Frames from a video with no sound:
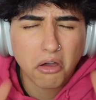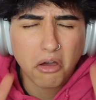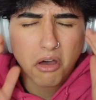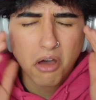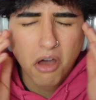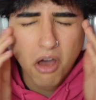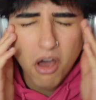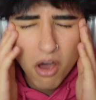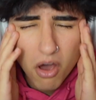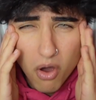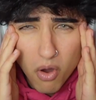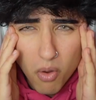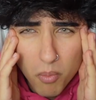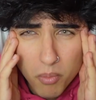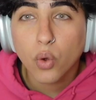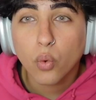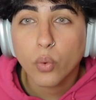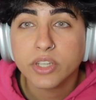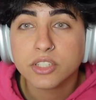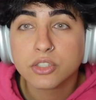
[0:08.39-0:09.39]
Oh,
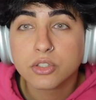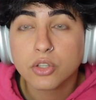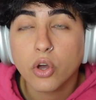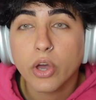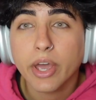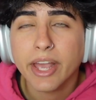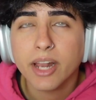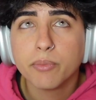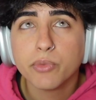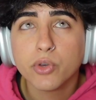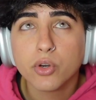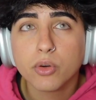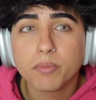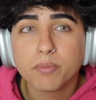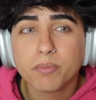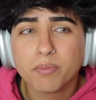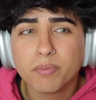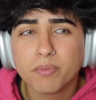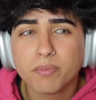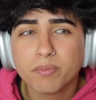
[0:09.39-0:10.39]
questo è il mio
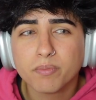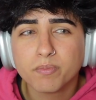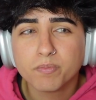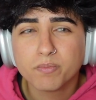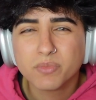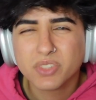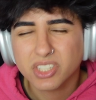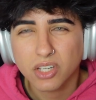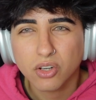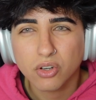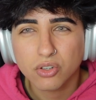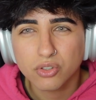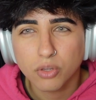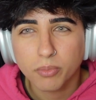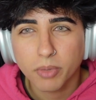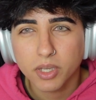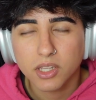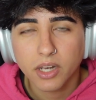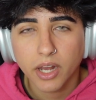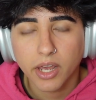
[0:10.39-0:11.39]
secondo
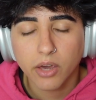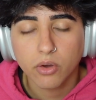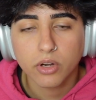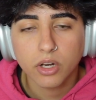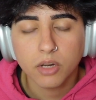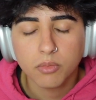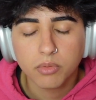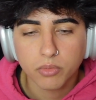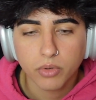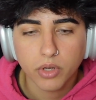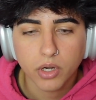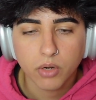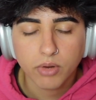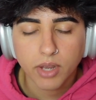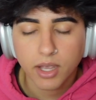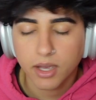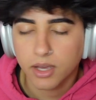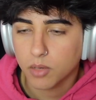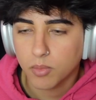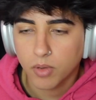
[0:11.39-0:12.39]
pet neon, il primo era un
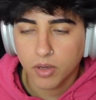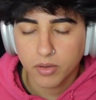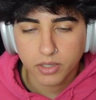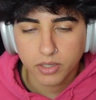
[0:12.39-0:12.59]
cane ma